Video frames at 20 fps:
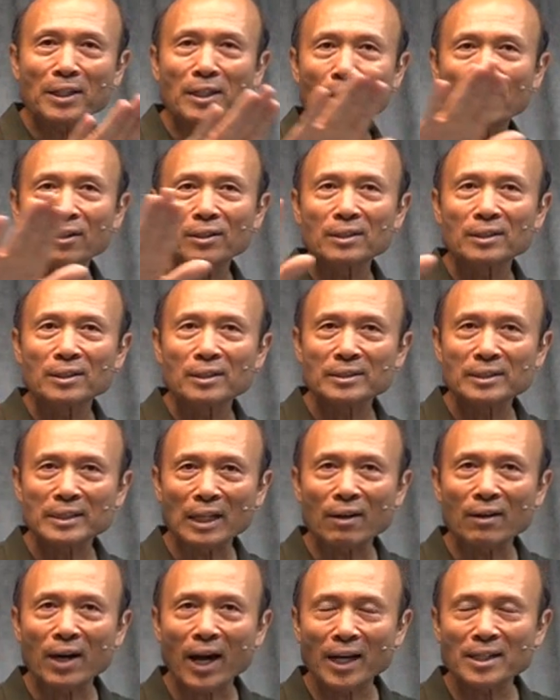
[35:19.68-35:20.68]
们有
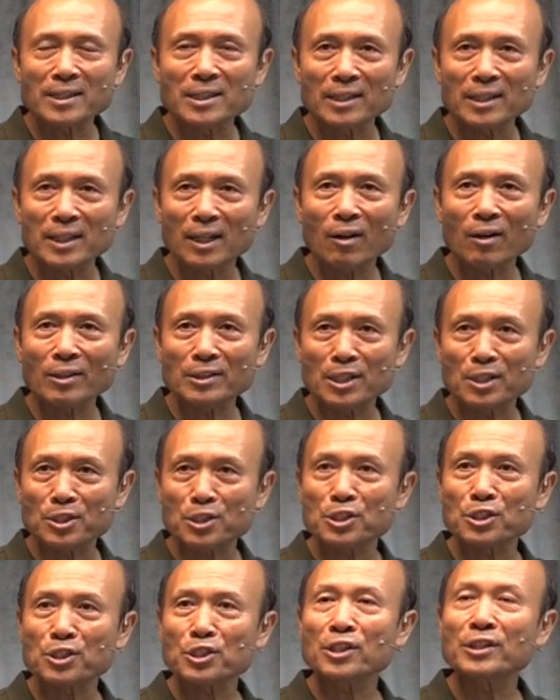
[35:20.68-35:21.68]
小孩子的，或者
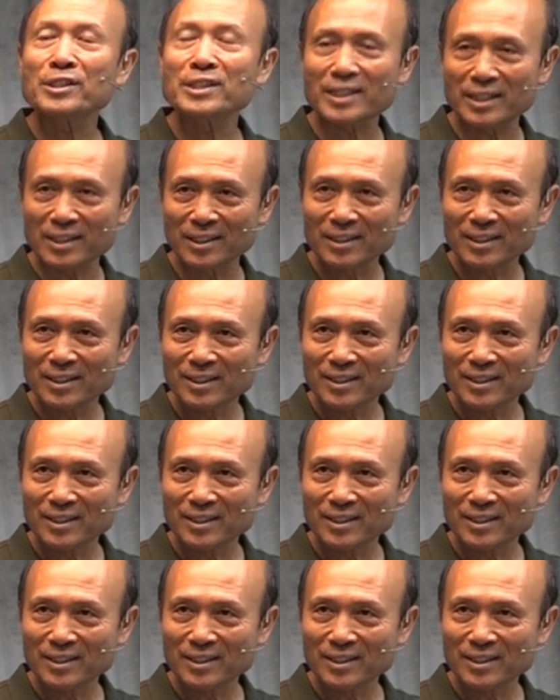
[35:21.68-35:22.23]
是孙子，